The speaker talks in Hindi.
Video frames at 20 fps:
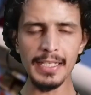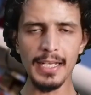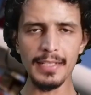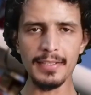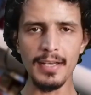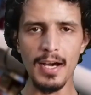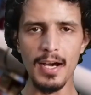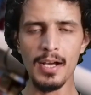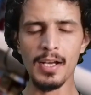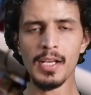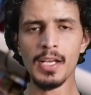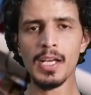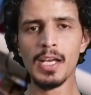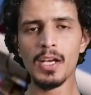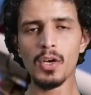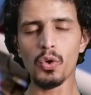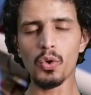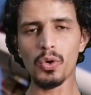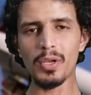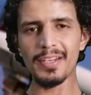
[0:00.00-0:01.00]
ने किया था
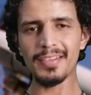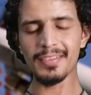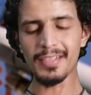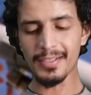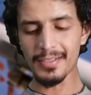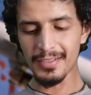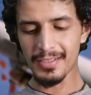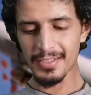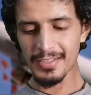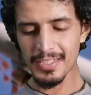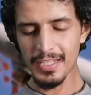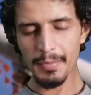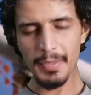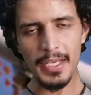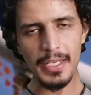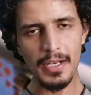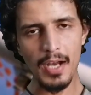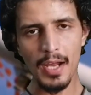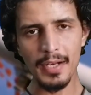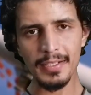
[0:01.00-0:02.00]
और इसके नतीजे
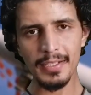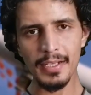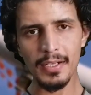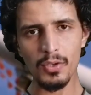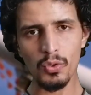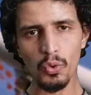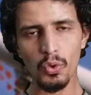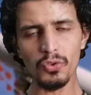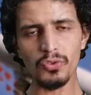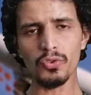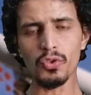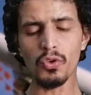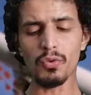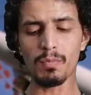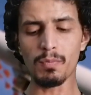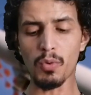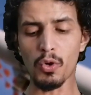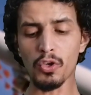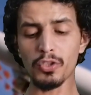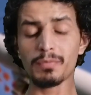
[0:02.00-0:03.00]
में ईरान के ड्रोन्स
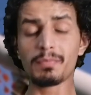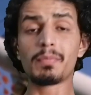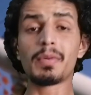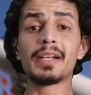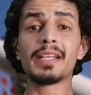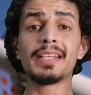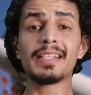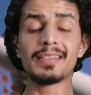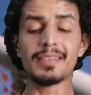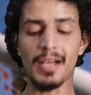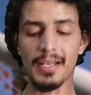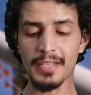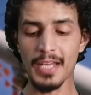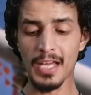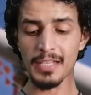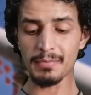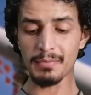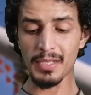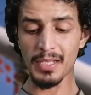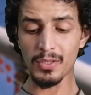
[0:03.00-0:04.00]
को बहुत बड़ी
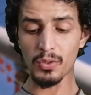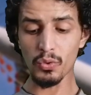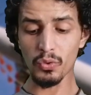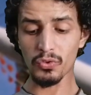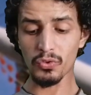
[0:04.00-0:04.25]
तादाद में